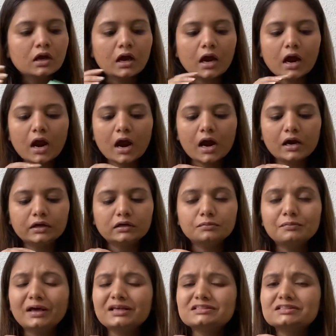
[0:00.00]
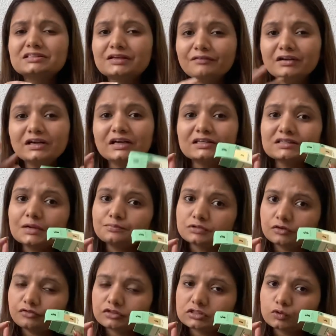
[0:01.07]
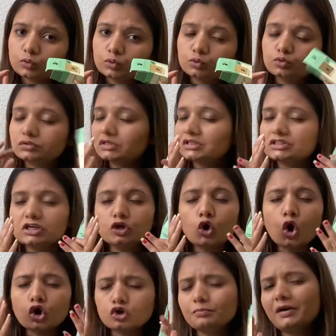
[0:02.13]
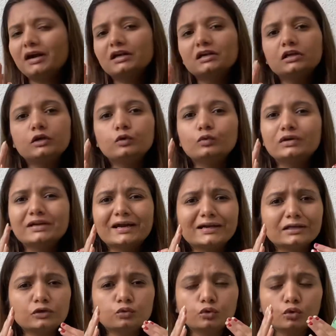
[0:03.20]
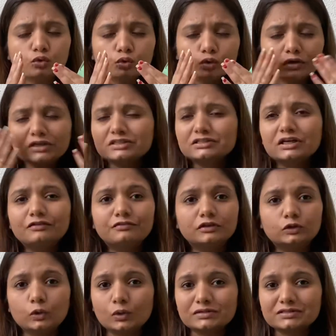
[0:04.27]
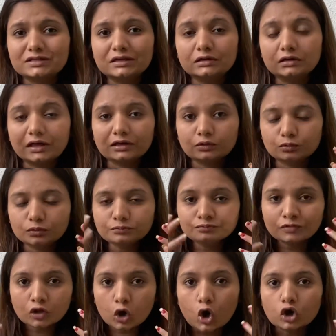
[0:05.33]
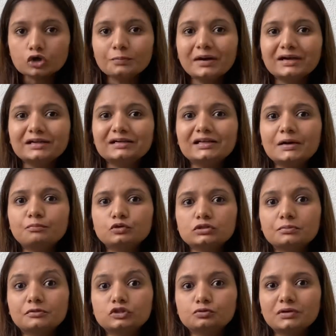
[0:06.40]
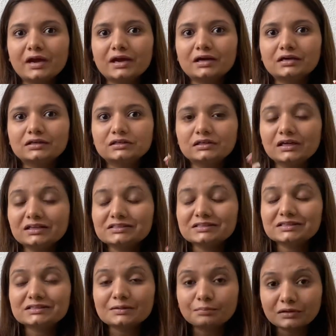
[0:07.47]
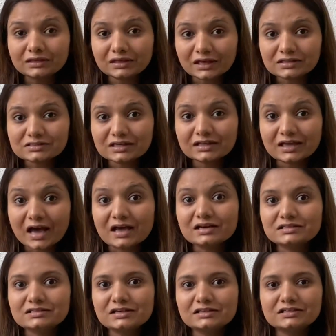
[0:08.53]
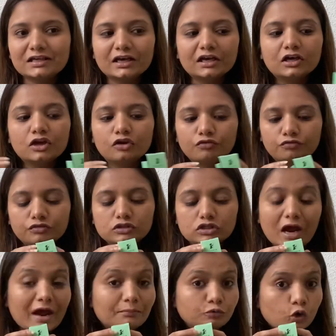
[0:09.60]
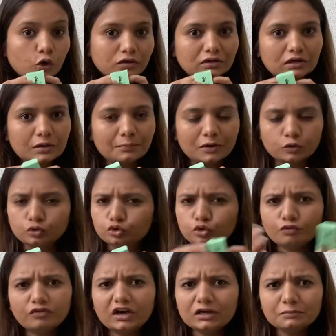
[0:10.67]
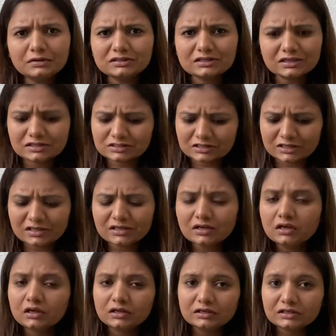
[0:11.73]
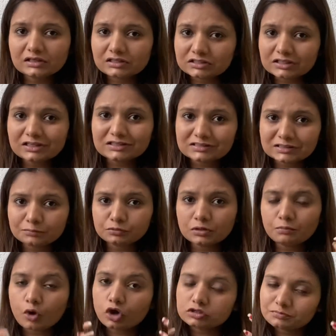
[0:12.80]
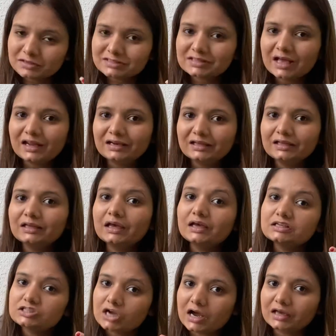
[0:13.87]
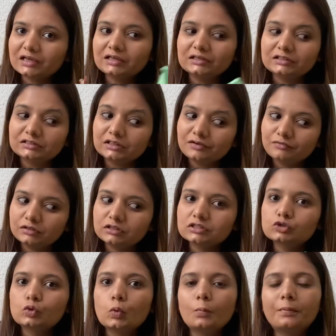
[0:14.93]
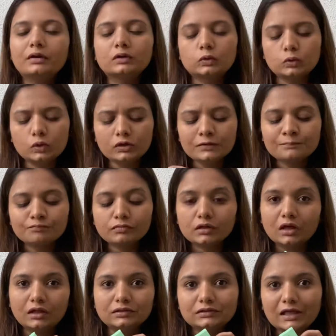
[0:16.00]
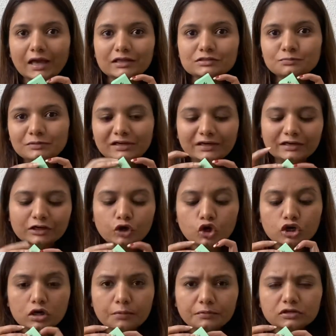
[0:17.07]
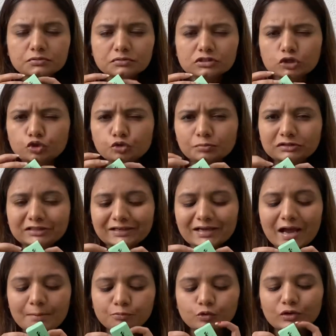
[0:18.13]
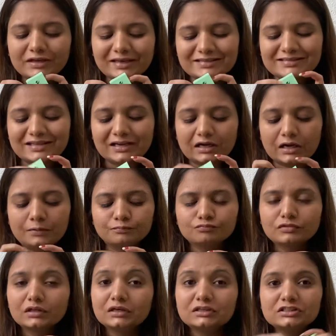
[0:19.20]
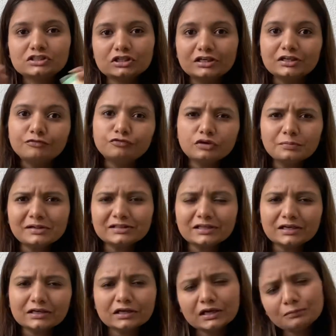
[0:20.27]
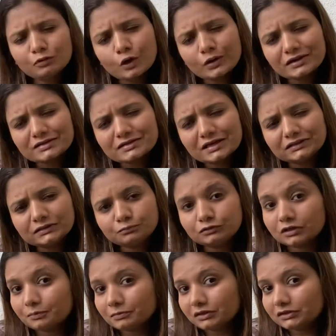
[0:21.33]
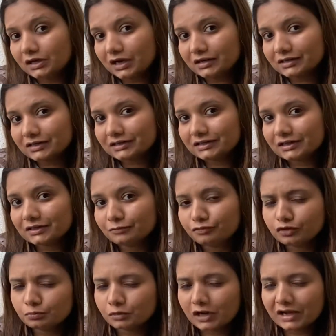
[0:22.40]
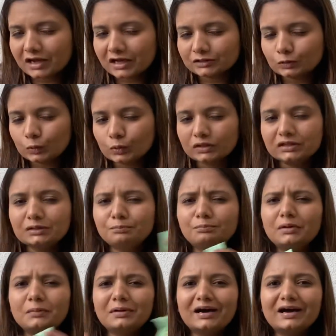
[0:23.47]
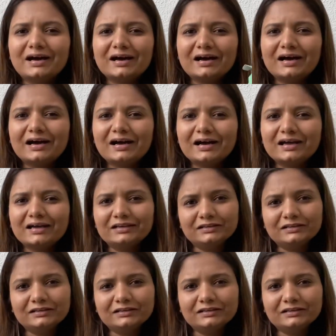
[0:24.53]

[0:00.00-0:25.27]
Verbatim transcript: एंड मैं सेवन डेज आप सिर्फ इसको यूज़ कीजिए एंड ऑटोमेटिकली यू विल गेट ए यू नो गुड रिजल्ट विथ योर स्किन लाइक यू नो ऑटोमेटिकली आपको समझ में आएगा कि ये इसके सबके क्या इसके क्या रिजल्ट हैं विच आई एम टॉकिंग अबाउट तो वेट मत कीजिए नीचे डिस्क्रिप्शन बॉक्स में इसका लिंक है जाके खरीदिए विद दिस कूपन कोड एंड थैंक्स मी लेटर और कमेंट में ज़रूर बताइए आपको ये कैसा लगा चलिए फिर मिलते हैं एक नए ब्लॉग के साथ तब तक अपना ध्यान रखिए फिर मुलाकात होगी बाय